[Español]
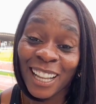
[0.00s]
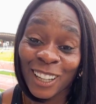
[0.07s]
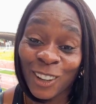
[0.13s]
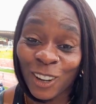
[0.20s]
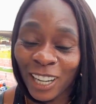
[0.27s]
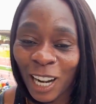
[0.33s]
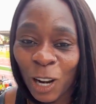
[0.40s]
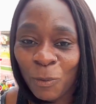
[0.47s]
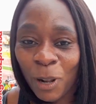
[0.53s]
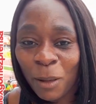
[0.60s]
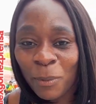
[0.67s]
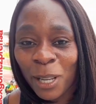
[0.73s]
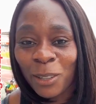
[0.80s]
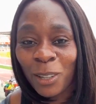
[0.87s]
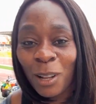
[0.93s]
No, claro, para
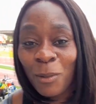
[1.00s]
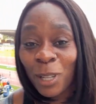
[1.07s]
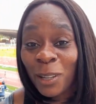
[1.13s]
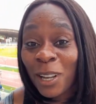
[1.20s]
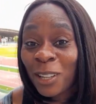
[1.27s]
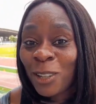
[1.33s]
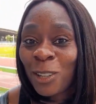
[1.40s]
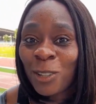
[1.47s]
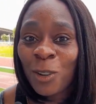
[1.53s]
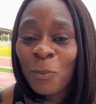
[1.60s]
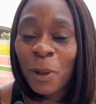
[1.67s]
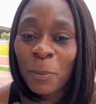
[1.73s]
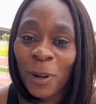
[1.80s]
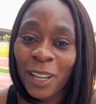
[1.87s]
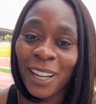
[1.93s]
mí es una motivación
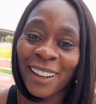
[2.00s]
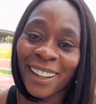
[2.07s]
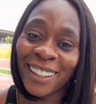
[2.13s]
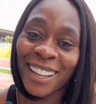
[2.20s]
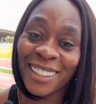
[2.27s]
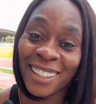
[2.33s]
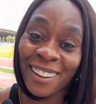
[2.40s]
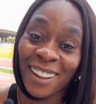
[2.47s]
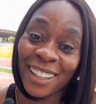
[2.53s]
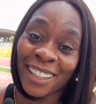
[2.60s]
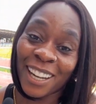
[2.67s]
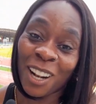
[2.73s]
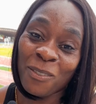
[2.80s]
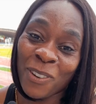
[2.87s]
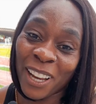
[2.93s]
súper porque la verdad si era
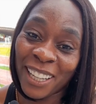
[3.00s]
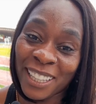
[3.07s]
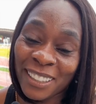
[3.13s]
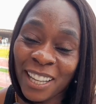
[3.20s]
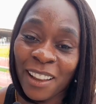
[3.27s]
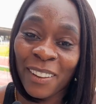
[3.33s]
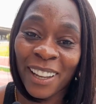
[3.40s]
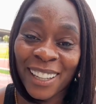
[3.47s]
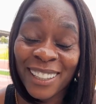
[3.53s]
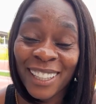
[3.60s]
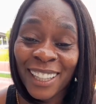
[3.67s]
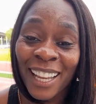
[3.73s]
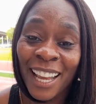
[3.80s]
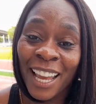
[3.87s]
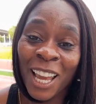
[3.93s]
bandera del país, saber
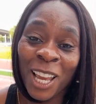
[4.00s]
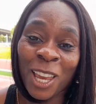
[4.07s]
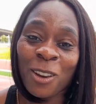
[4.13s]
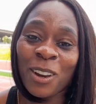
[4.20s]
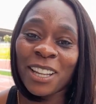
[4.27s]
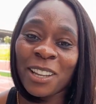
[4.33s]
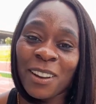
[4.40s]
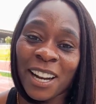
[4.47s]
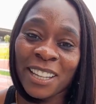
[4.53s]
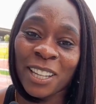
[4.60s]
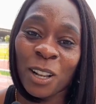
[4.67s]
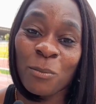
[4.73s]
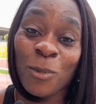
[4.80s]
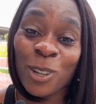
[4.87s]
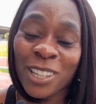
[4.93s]
que voy a llevar
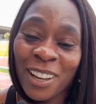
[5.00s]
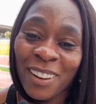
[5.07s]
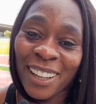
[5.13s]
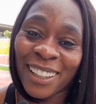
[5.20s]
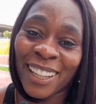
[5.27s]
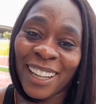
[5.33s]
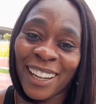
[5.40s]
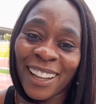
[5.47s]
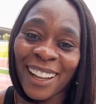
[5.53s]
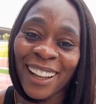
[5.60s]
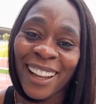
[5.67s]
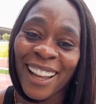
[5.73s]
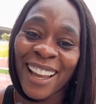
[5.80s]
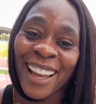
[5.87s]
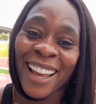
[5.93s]
esa hermosa bandera,
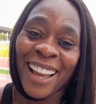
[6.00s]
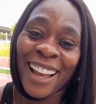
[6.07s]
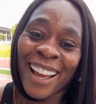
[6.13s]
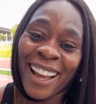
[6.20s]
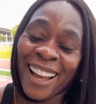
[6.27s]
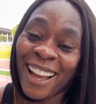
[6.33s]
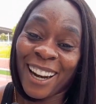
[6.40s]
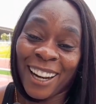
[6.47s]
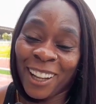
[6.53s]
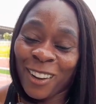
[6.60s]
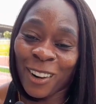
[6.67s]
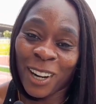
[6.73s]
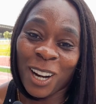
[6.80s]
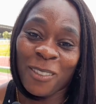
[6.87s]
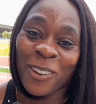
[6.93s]
a
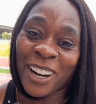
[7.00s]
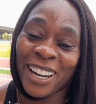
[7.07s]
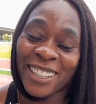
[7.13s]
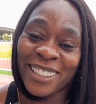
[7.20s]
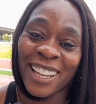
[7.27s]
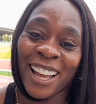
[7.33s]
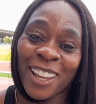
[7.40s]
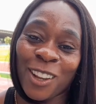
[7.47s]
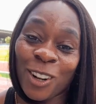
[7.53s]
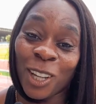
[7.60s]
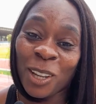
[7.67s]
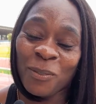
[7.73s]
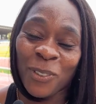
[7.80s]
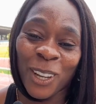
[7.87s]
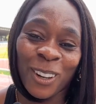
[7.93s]
recorrerla por el Estadio
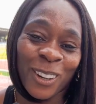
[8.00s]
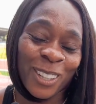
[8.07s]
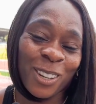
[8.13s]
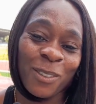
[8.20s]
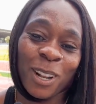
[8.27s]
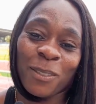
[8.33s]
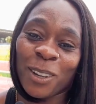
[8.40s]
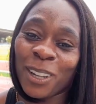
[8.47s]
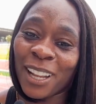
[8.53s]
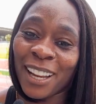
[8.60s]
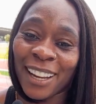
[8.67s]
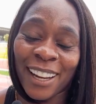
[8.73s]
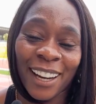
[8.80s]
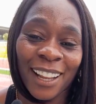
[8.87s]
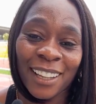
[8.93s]
Olímpico, eso para mí es
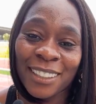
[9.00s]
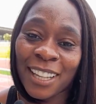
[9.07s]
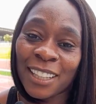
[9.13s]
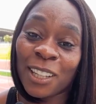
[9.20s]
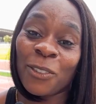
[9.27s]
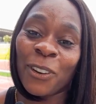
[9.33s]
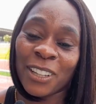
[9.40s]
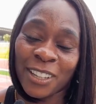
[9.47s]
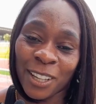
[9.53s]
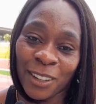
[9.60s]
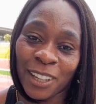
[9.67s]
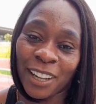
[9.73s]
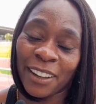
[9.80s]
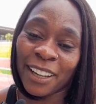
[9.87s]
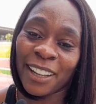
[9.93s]
una gran
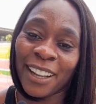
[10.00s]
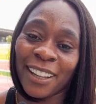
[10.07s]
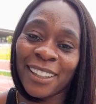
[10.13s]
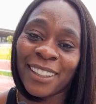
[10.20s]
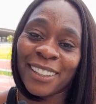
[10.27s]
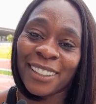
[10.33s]
satisfacción, la verdad.